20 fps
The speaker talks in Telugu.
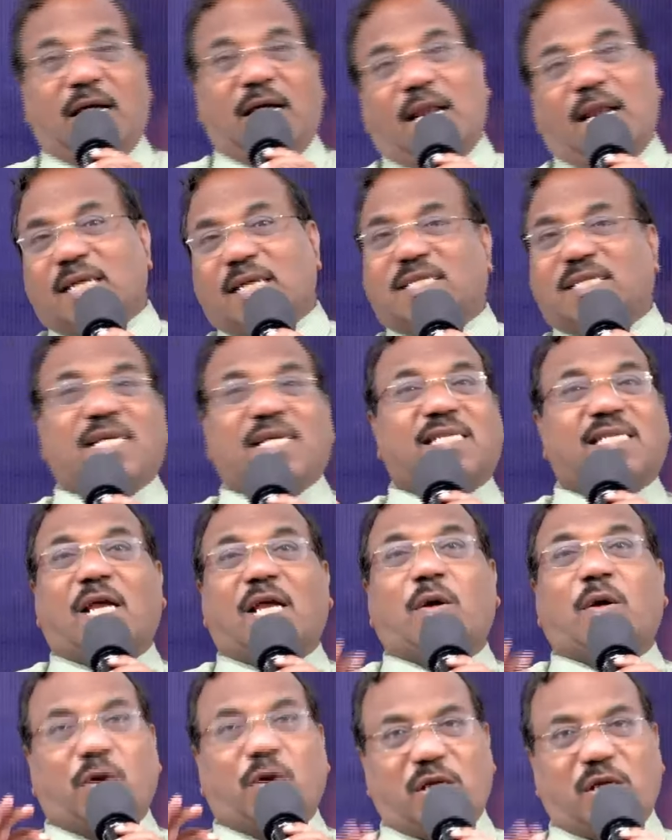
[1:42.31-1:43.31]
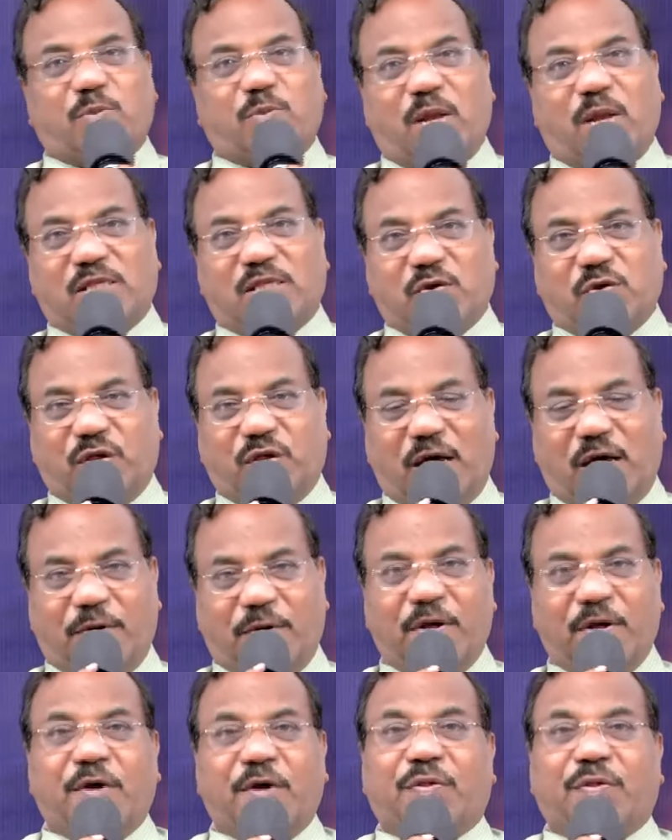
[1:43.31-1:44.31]
ఎలా చేశారో ఈరోజు మనం చూద్దాం
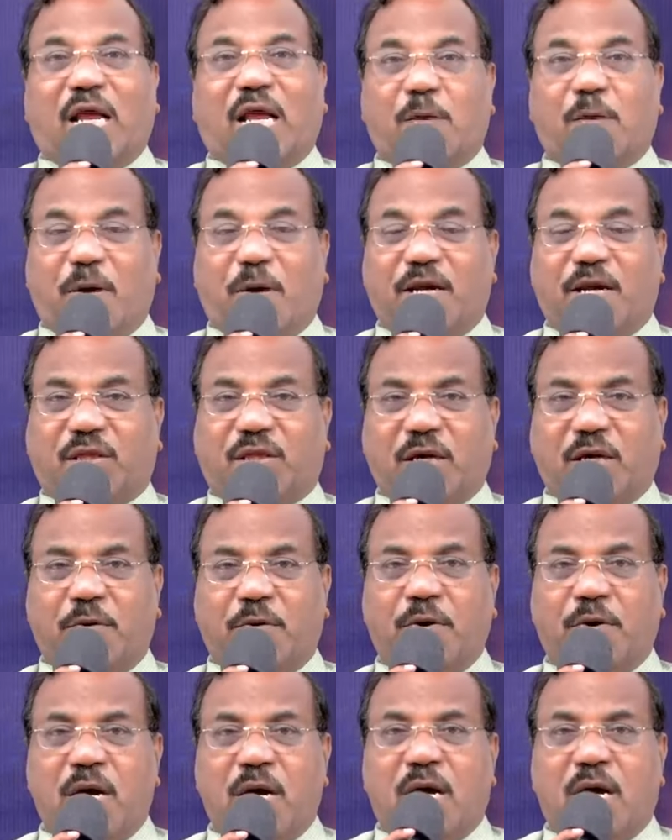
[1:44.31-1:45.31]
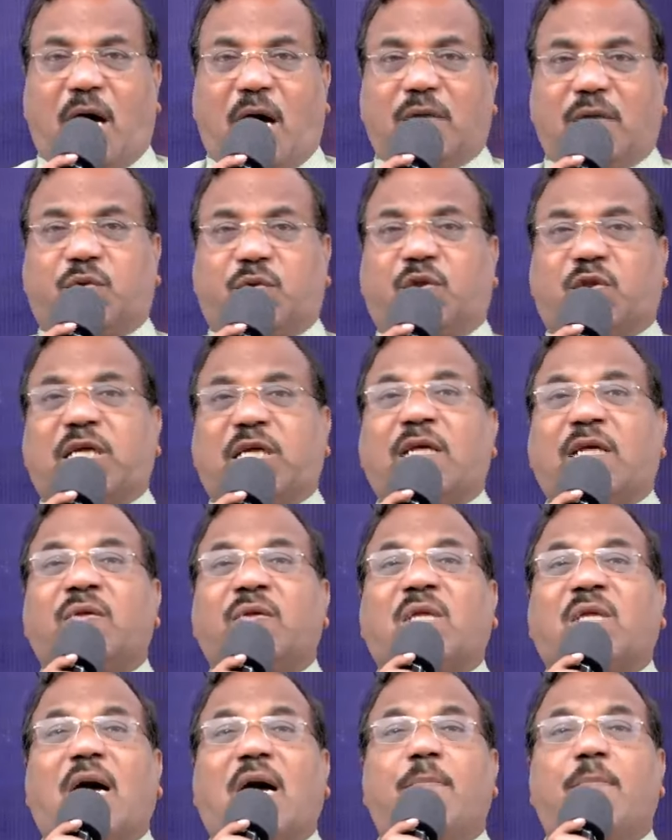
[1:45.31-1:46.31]
దాని ఫలితం
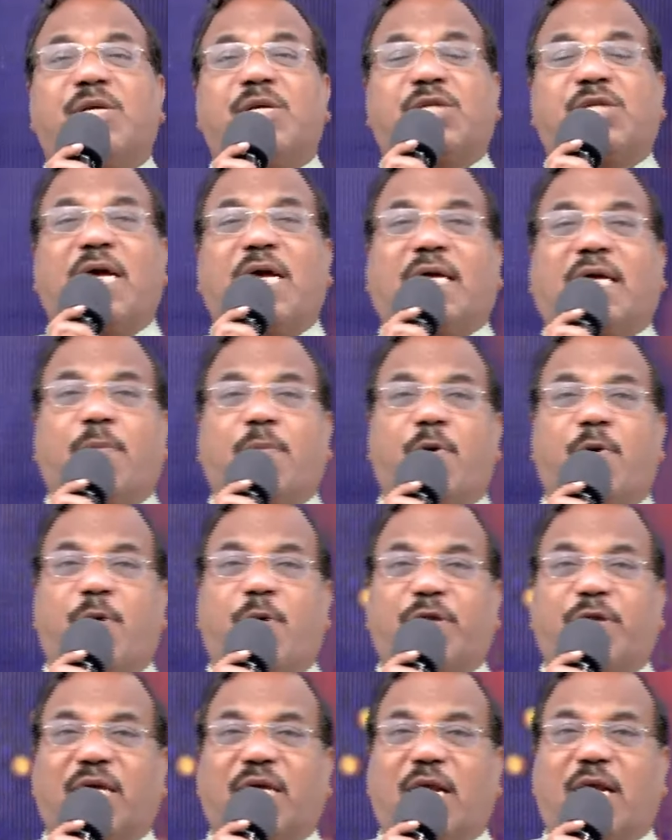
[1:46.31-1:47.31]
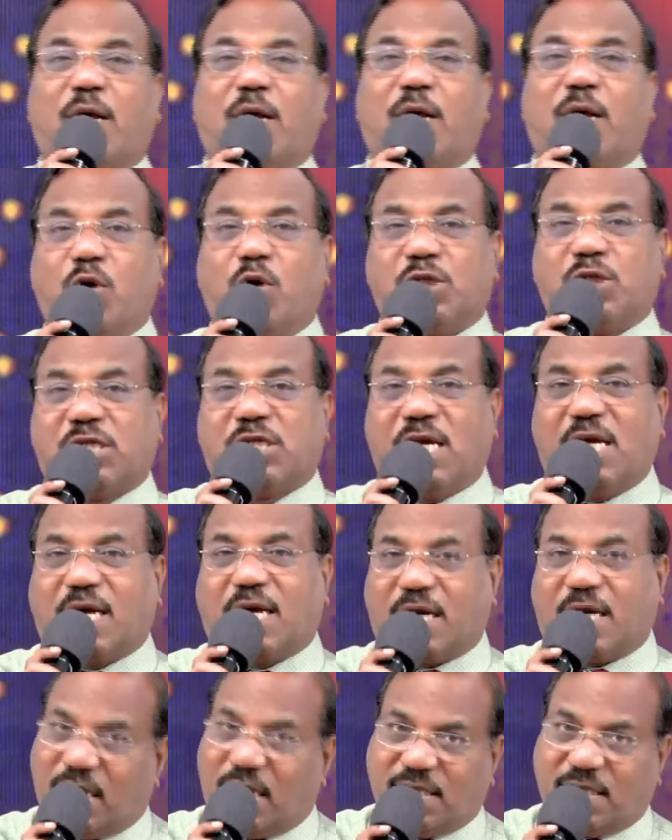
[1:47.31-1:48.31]
అత్యంత అభిషేకము పొందిన మోషే
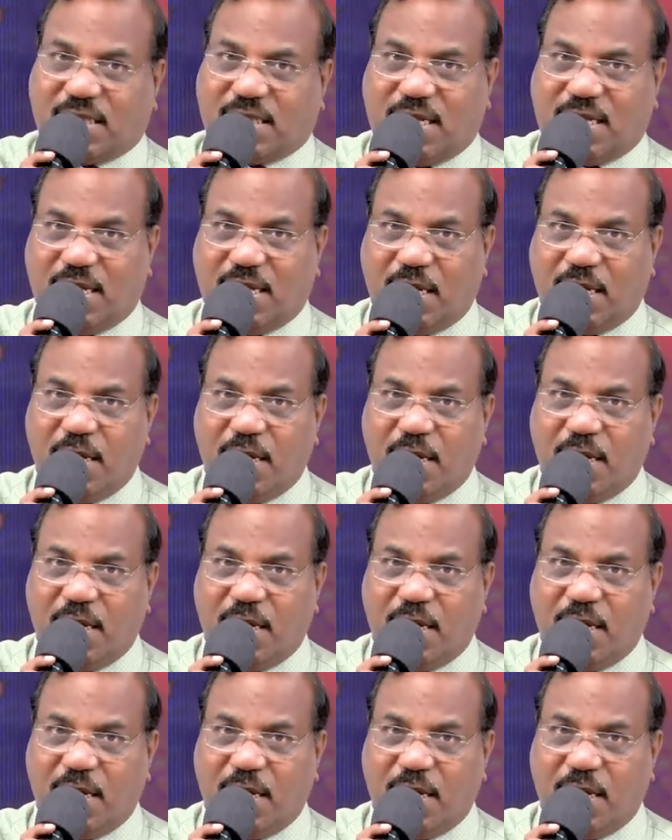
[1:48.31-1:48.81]
కంటే